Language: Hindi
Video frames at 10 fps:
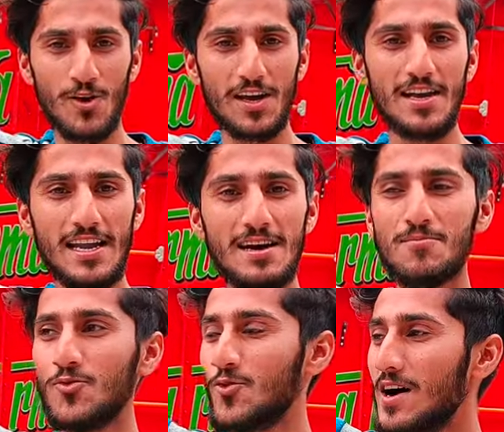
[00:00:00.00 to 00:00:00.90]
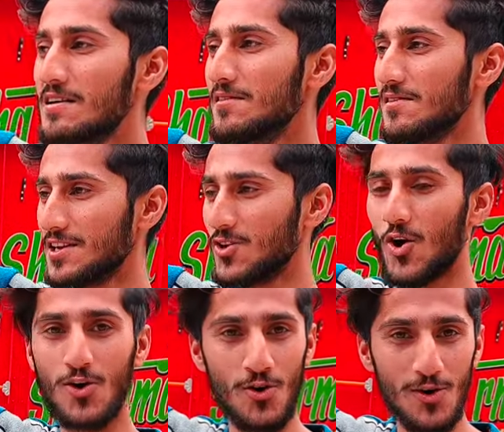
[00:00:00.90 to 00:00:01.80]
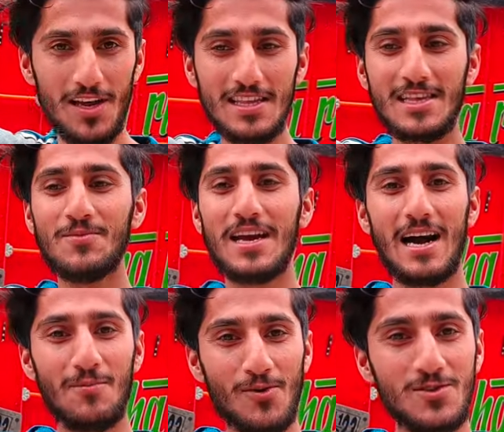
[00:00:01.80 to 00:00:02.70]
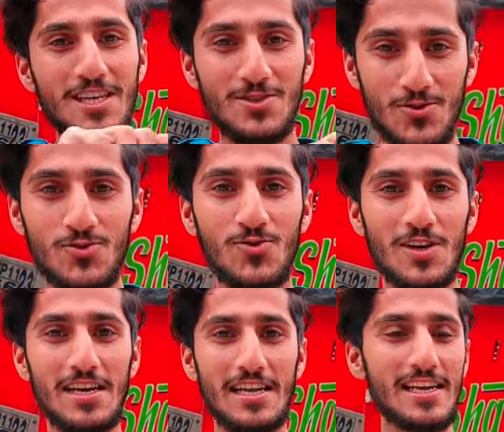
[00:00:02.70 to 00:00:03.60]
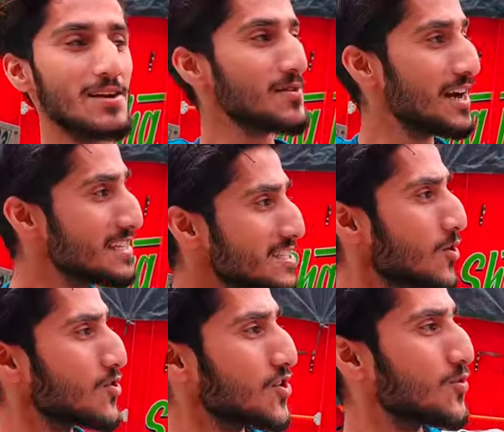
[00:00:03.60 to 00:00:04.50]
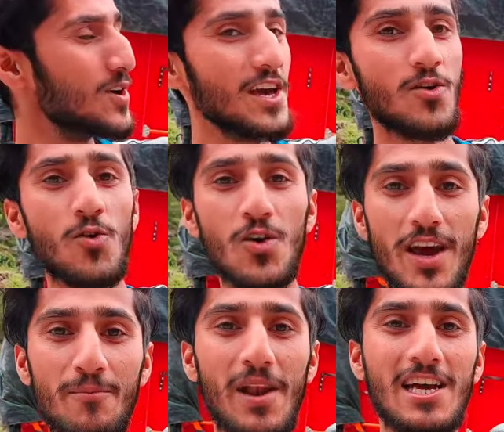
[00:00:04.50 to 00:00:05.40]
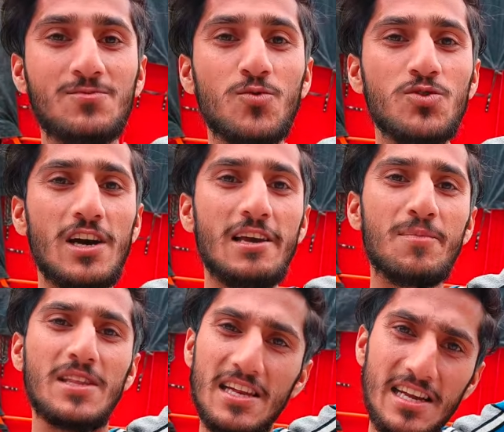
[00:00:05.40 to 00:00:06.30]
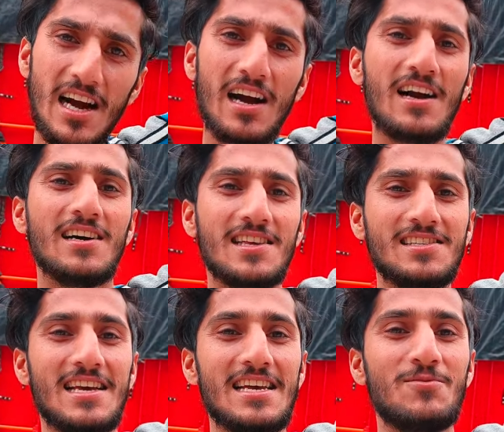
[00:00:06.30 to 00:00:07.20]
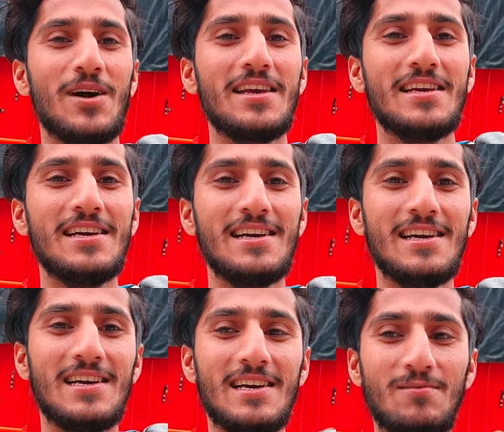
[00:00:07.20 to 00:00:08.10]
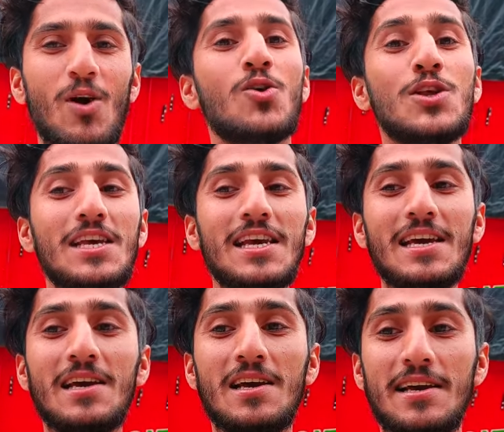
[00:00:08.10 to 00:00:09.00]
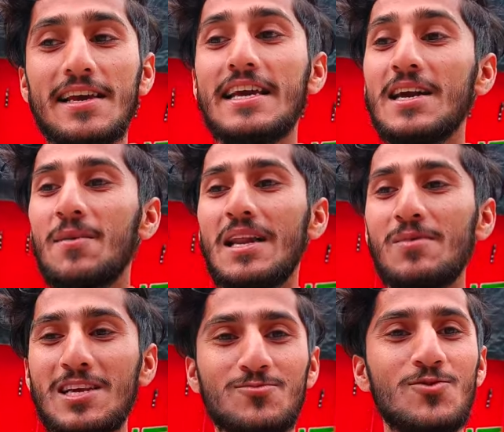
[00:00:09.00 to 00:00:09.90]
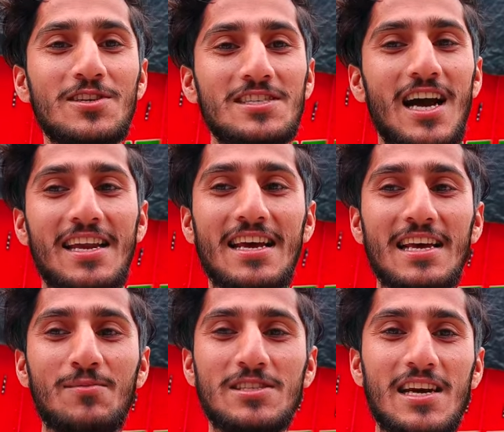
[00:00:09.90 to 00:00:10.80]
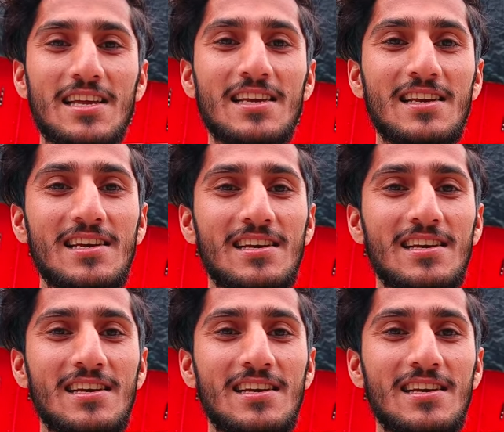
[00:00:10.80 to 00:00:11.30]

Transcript: होके है ना पूरा किन्नौर होके तब यहाँ पहुँची है झुंझुन ठीक है अब यहीं से होते हुए ये कोल डैम बिलासपुर जाके पता नहीं कहाँ कहाँ तक जाएगी भाई बहुत ही ये यही हमारी बिलासपुर की शान है एक बेचारी